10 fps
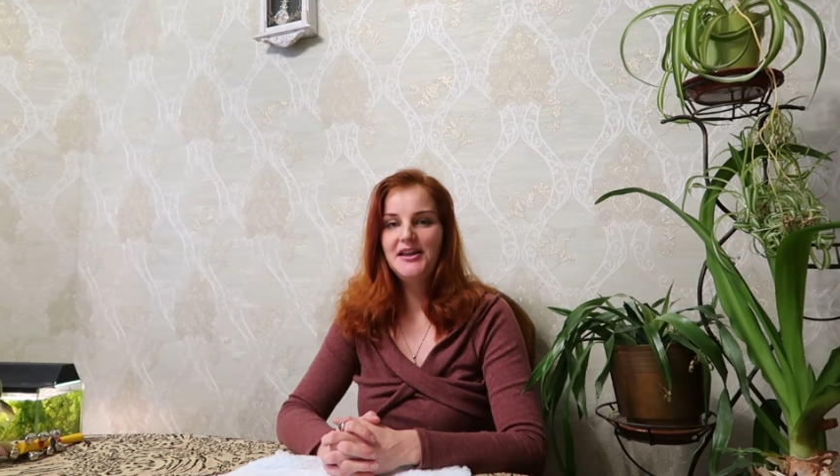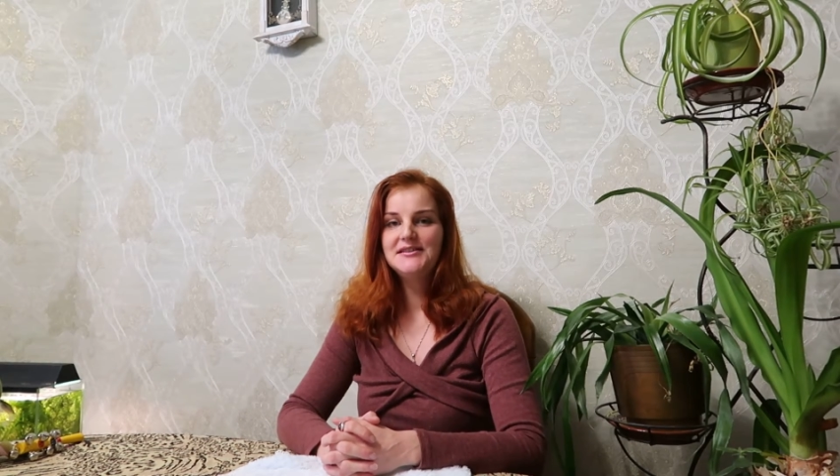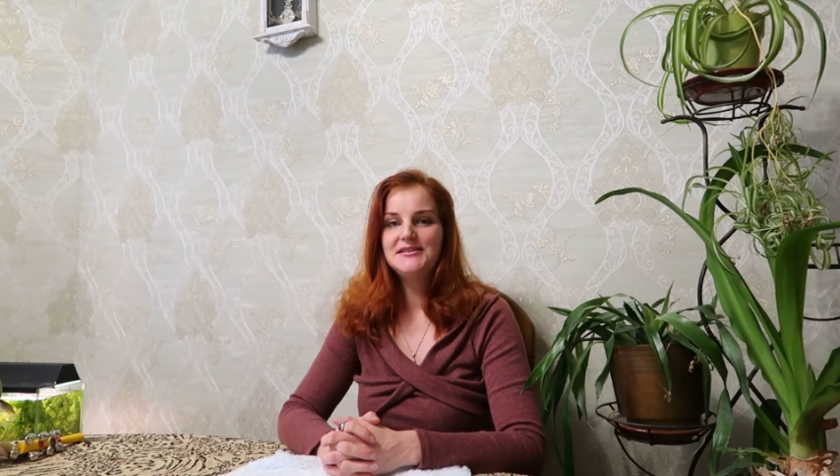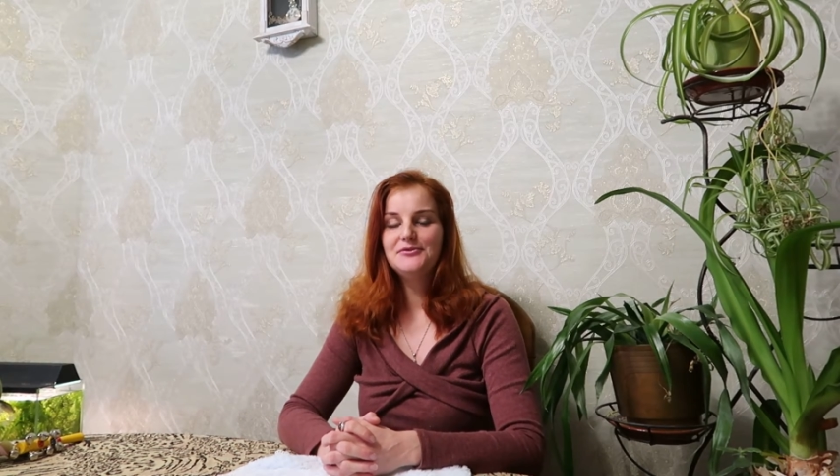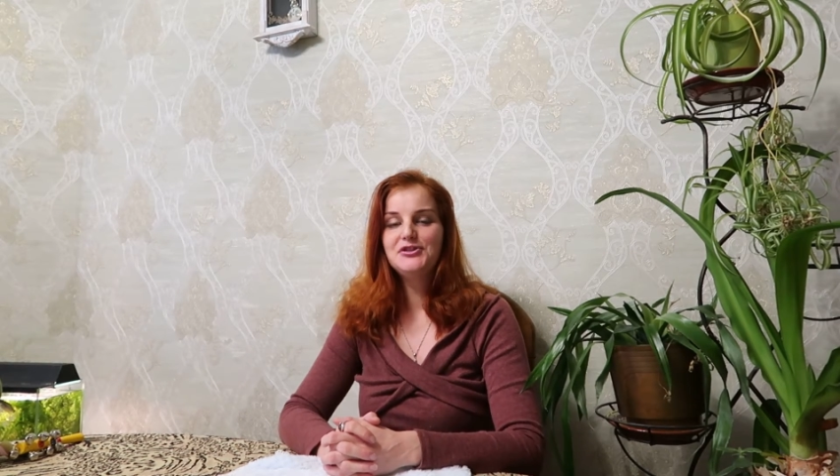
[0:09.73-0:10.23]

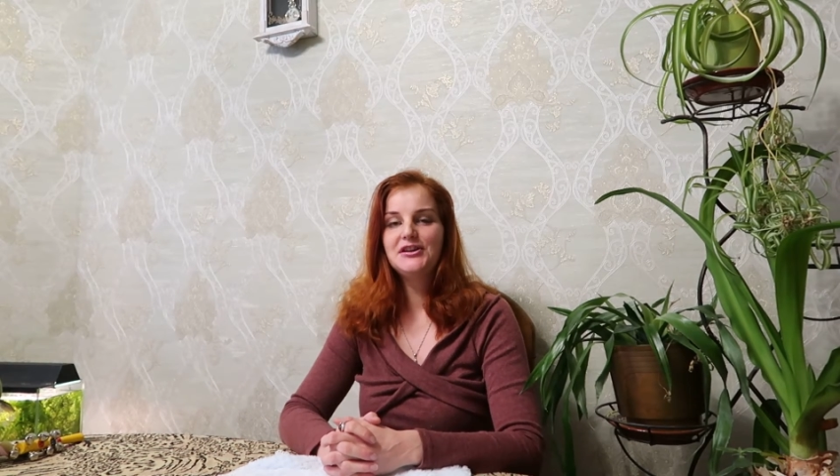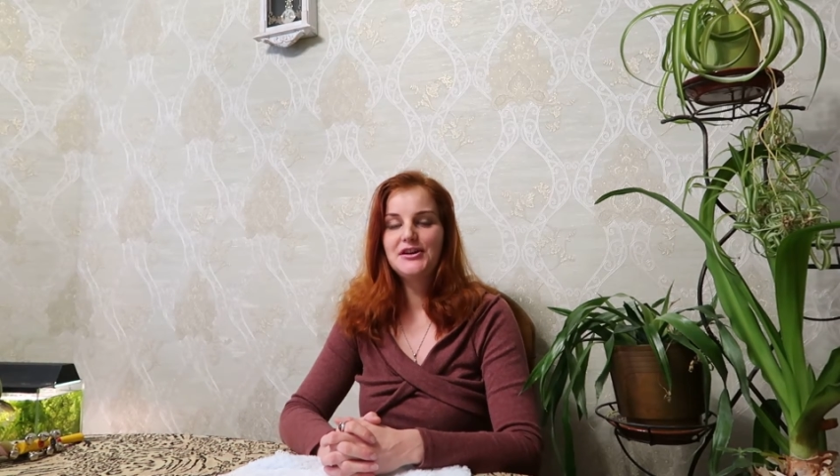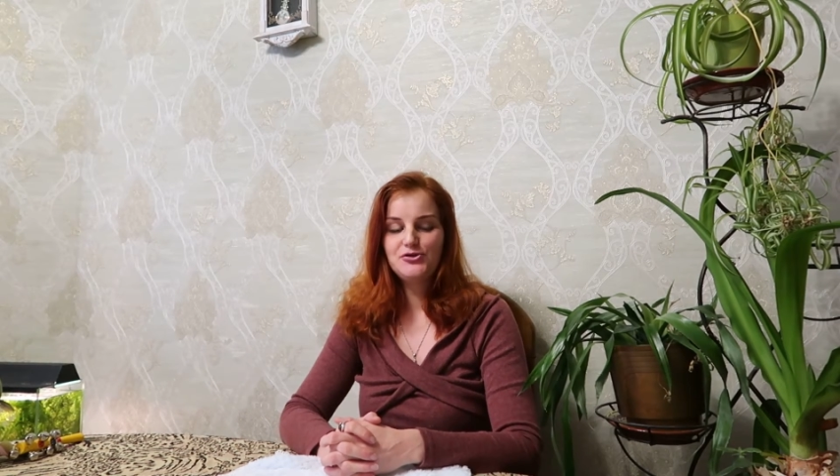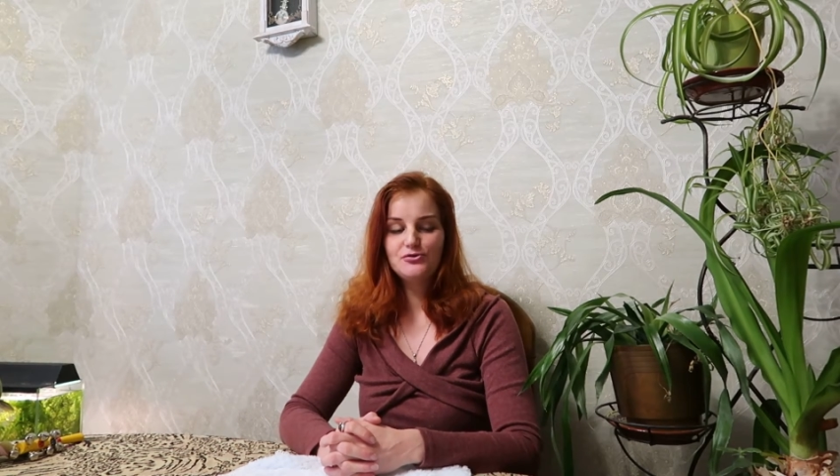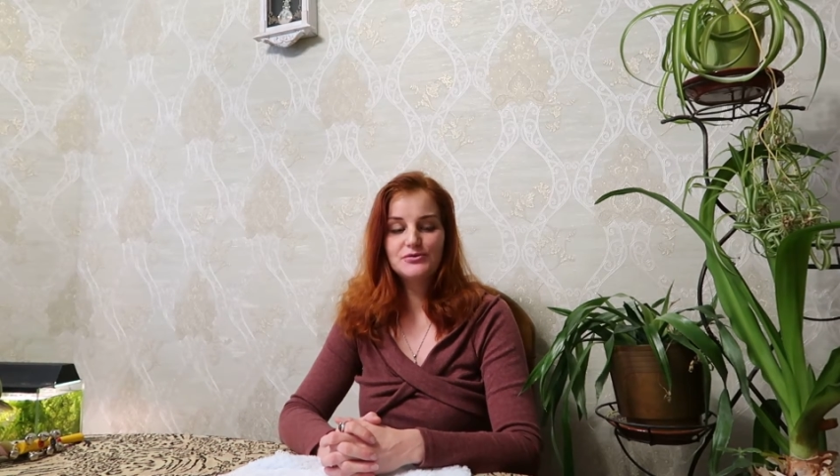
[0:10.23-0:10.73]
Сегодня
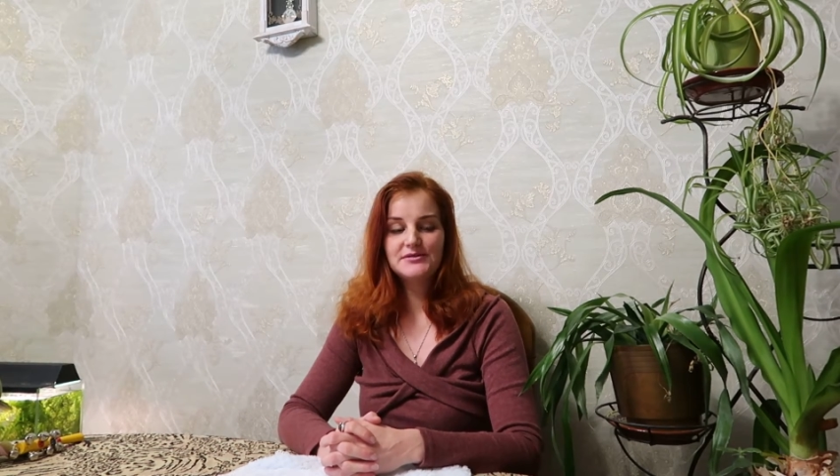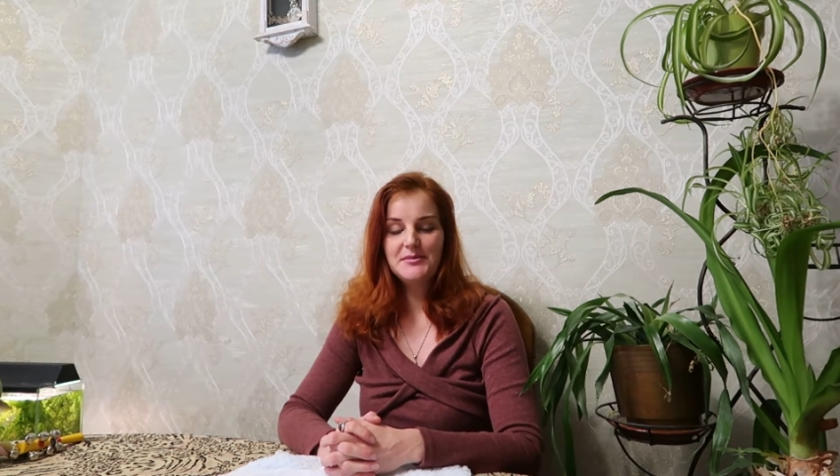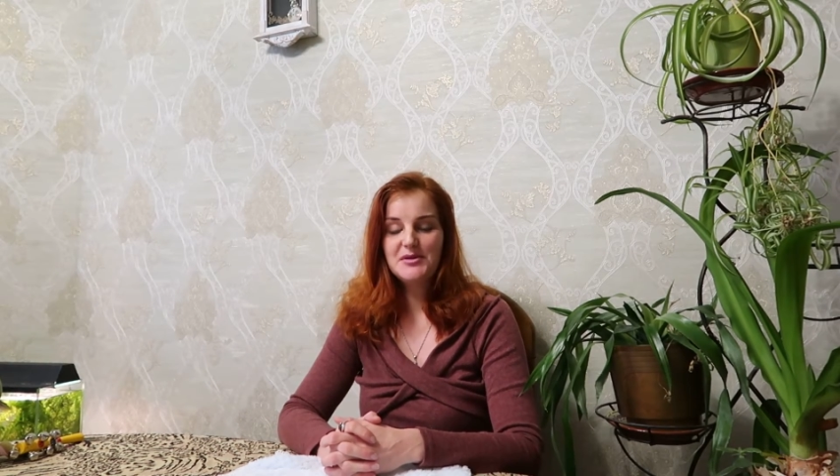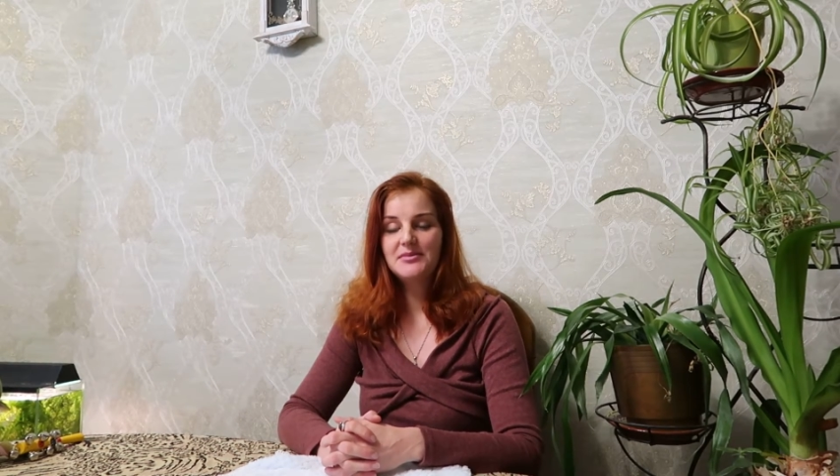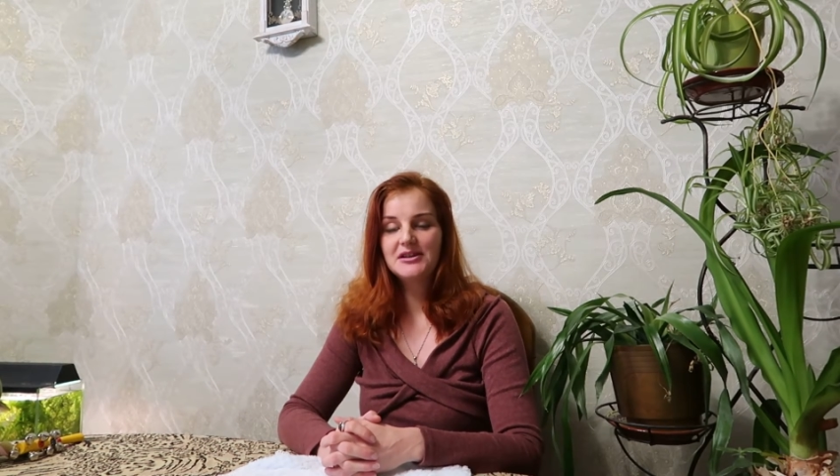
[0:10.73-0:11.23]
хочу с
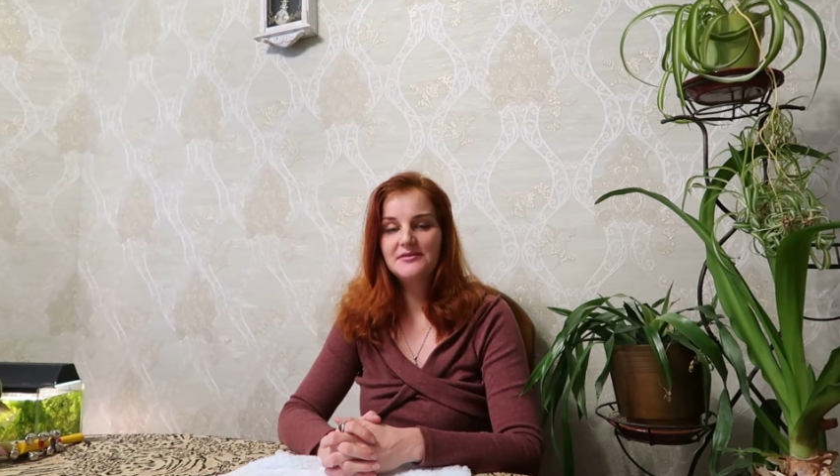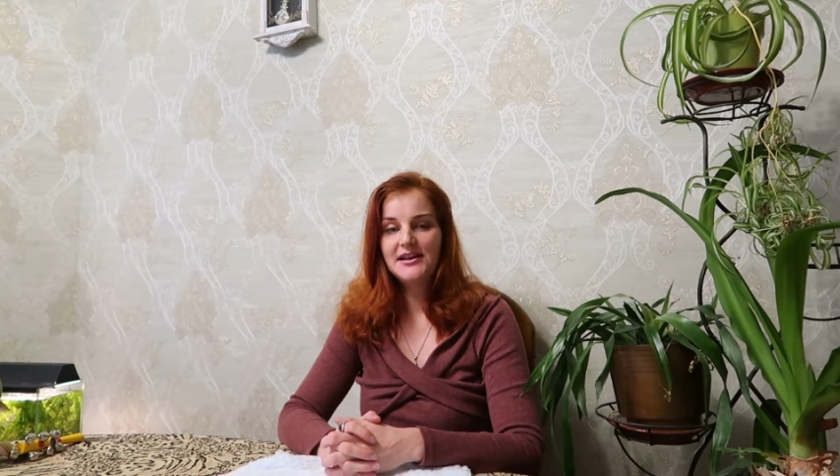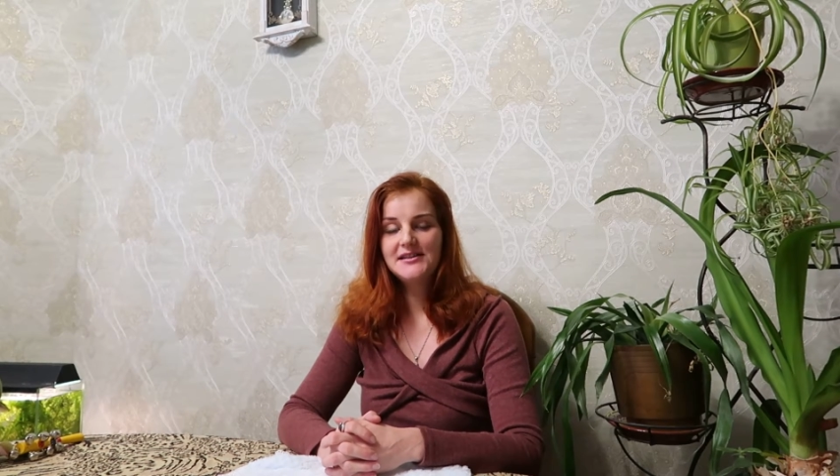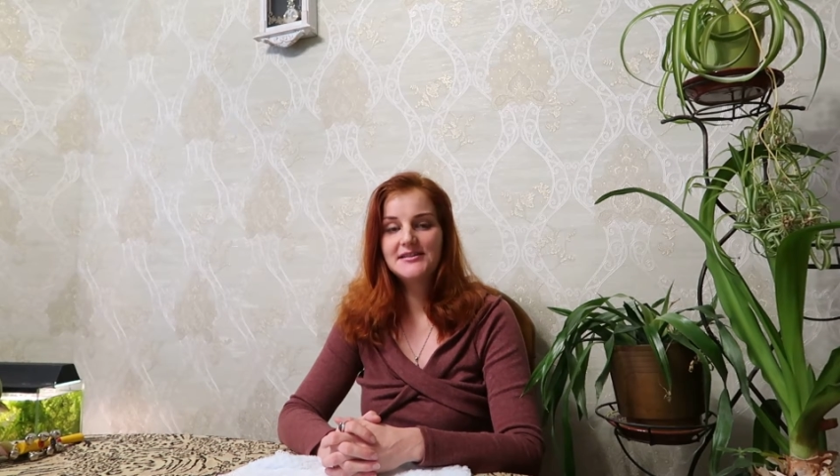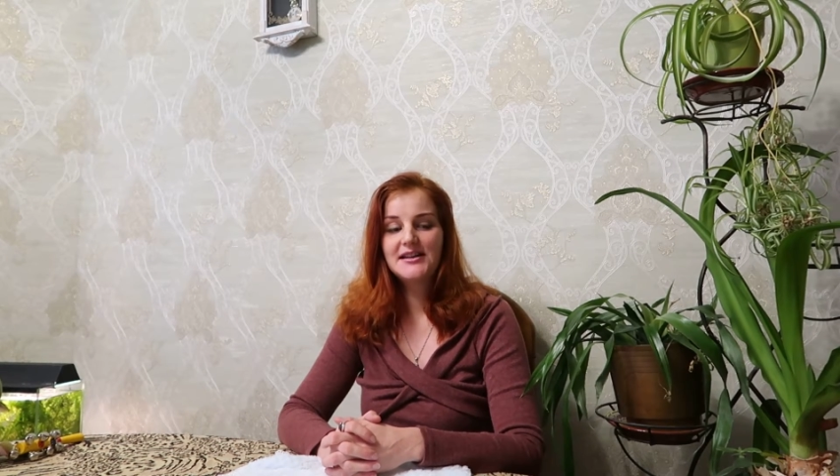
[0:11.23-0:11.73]
вами поговорить о